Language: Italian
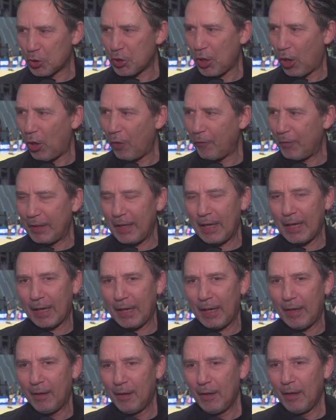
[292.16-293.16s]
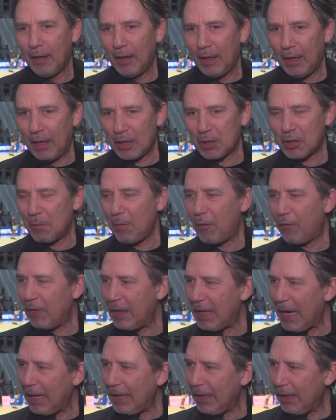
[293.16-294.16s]
io sarò a vedere la
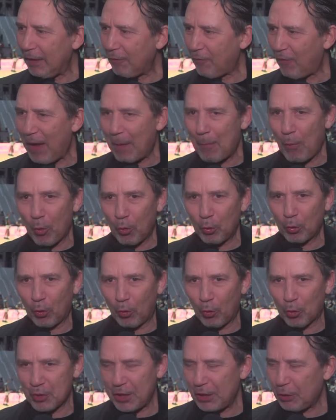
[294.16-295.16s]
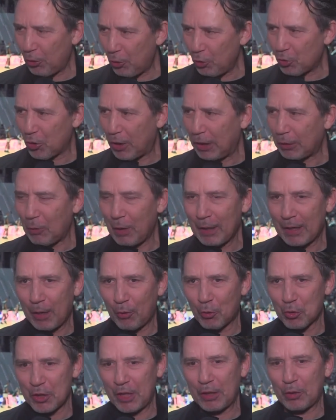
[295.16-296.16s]
semifinale Fabo contro Roseto, che ho giocato anche a
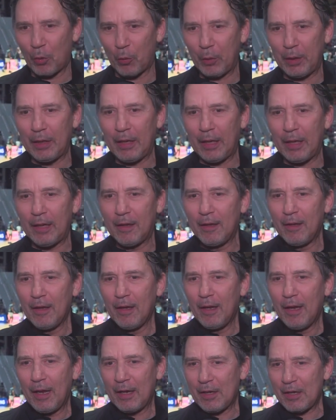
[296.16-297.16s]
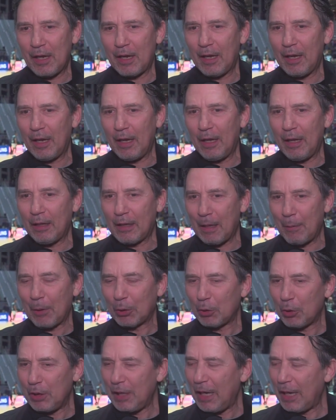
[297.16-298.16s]
Roseto, quindi eh, il
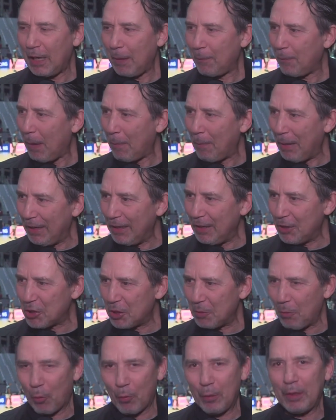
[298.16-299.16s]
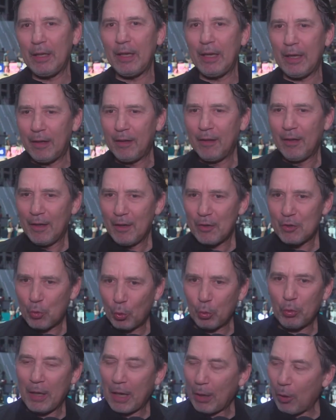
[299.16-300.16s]
campionato di DLV è bellissimo, quindi
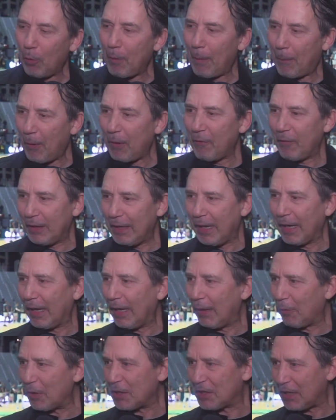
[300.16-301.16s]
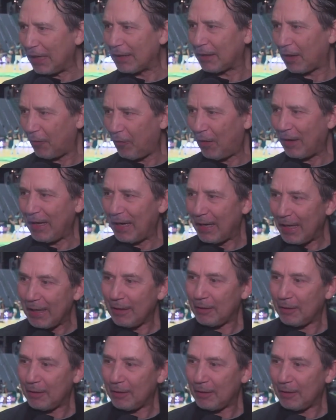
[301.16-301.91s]
tutti a Roma poi vedere quest'altra Final